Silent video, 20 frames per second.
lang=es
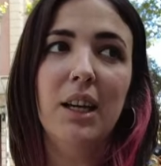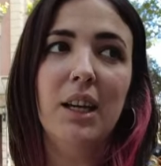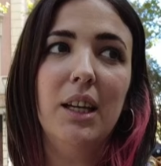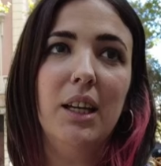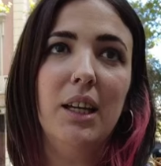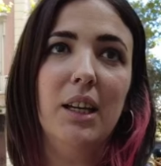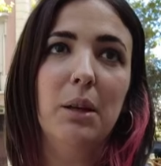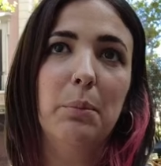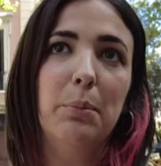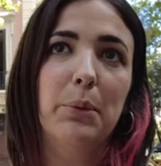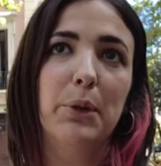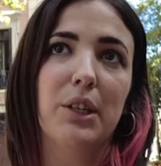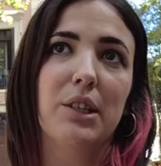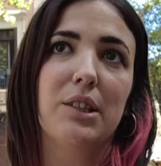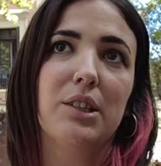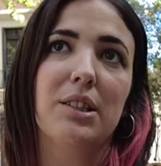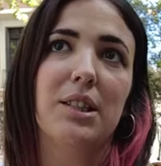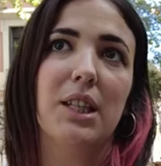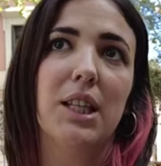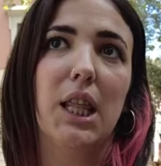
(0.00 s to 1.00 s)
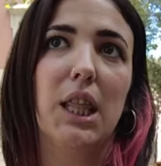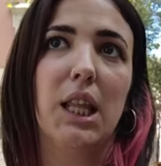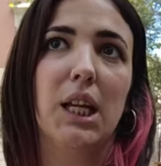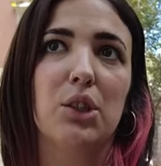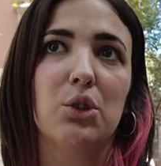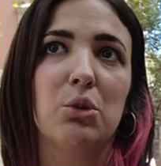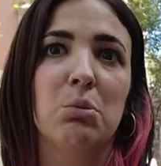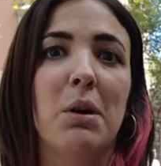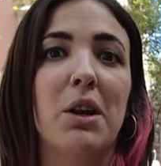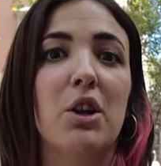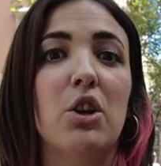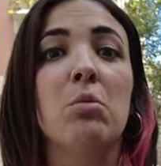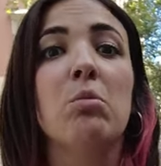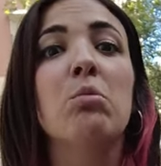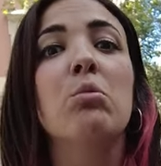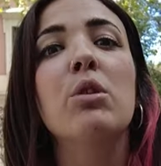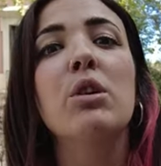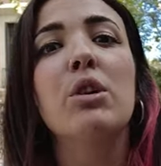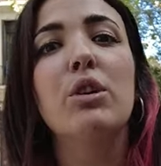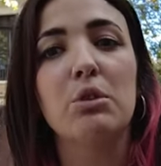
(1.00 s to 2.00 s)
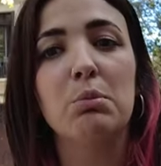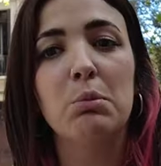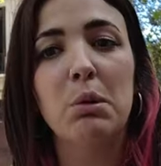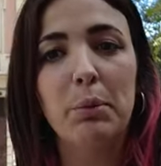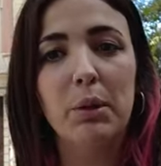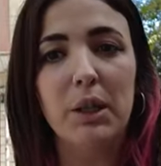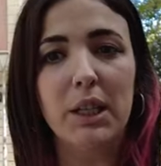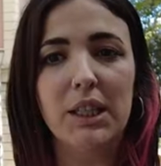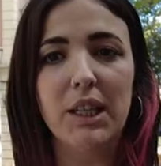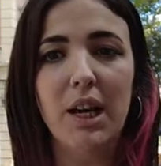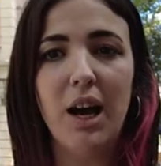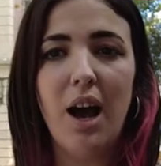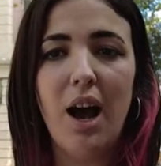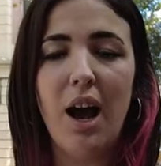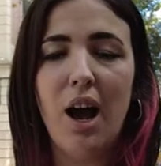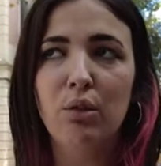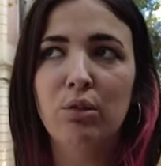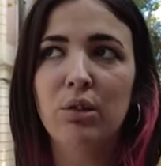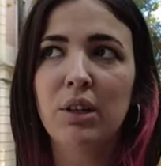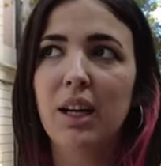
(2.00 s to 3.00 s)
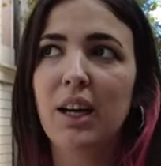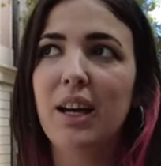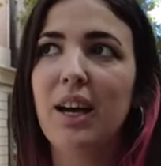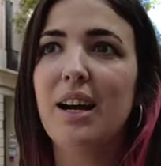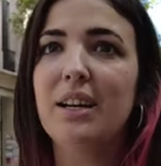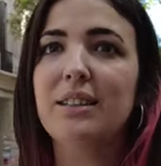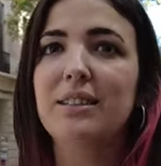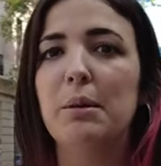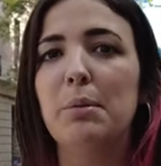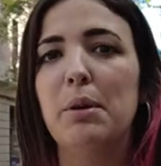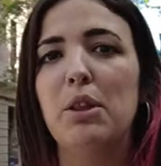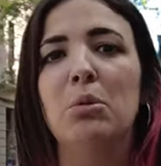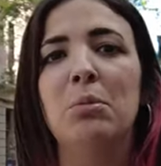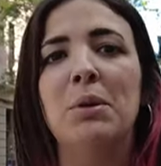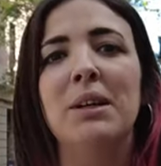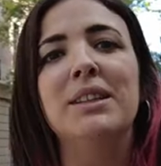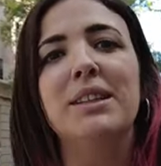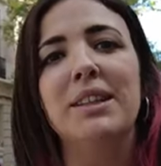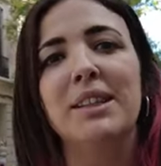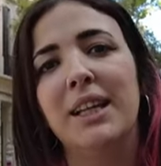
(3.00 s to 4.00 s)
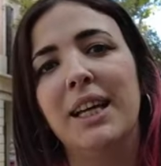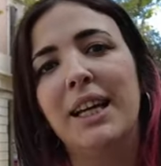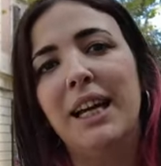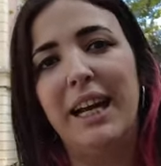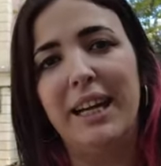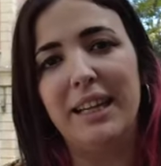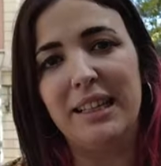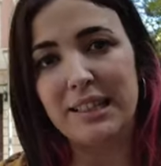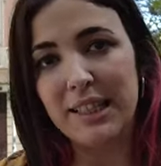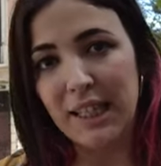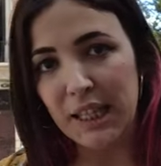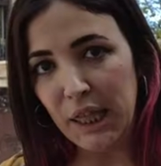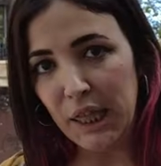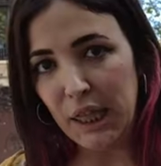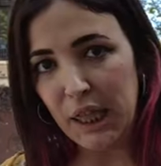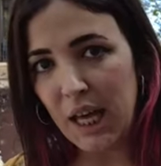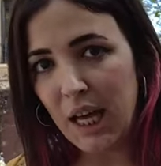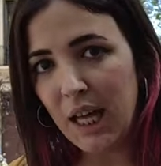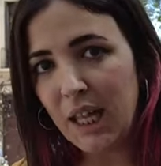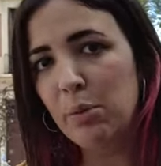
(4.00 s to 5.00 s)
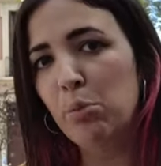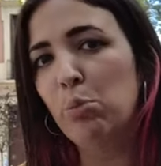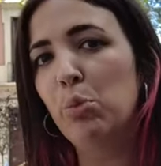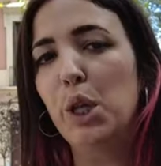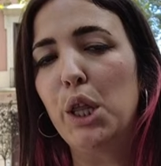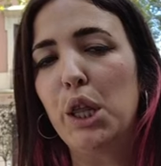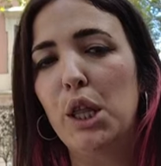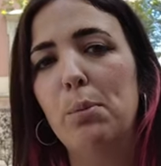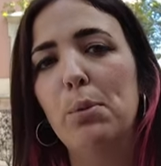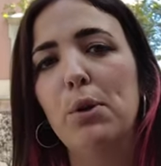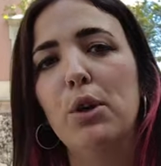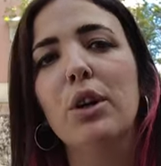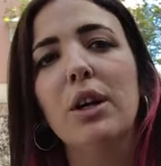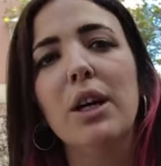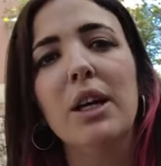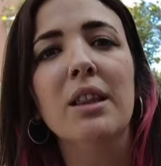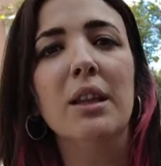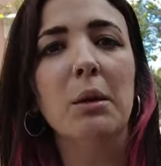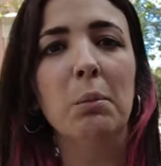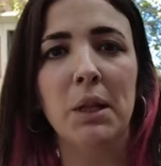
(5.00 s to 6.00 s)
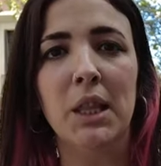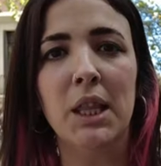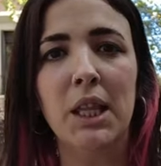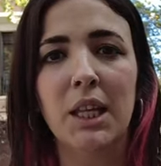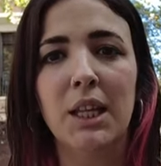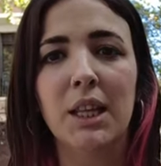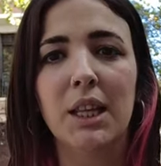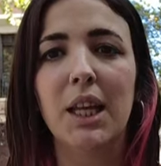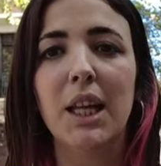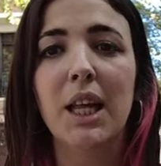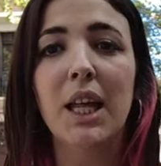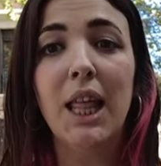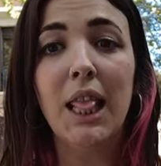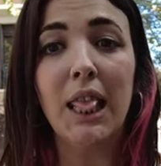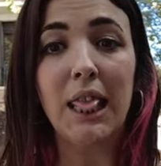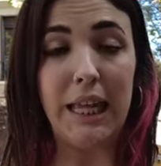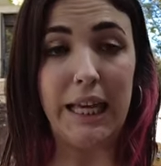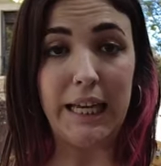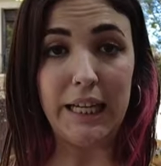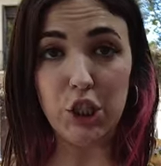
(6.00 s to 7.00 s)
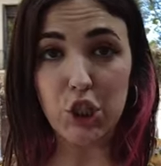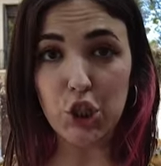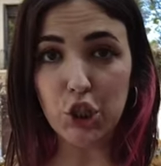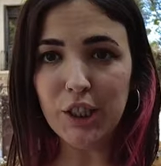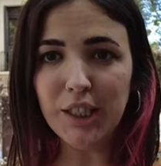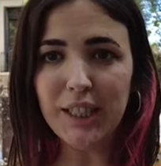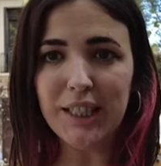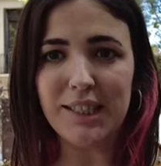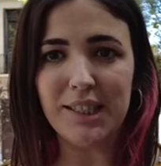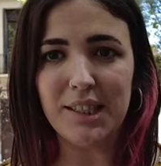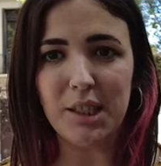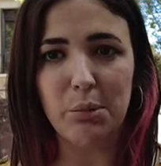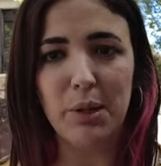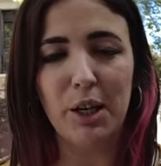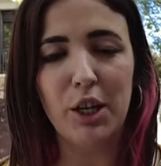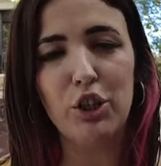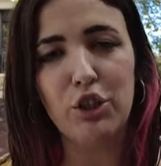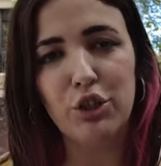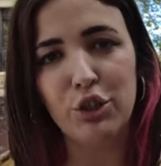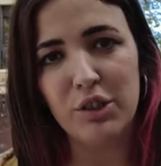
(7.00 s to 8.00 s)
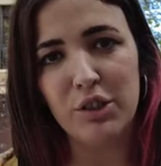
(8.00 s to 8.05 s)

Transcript: y por eso se dice que es un barrio muy cosmopolita, aunque ha sabido mantener la esencia de municipio independiente. De hecho, este barrio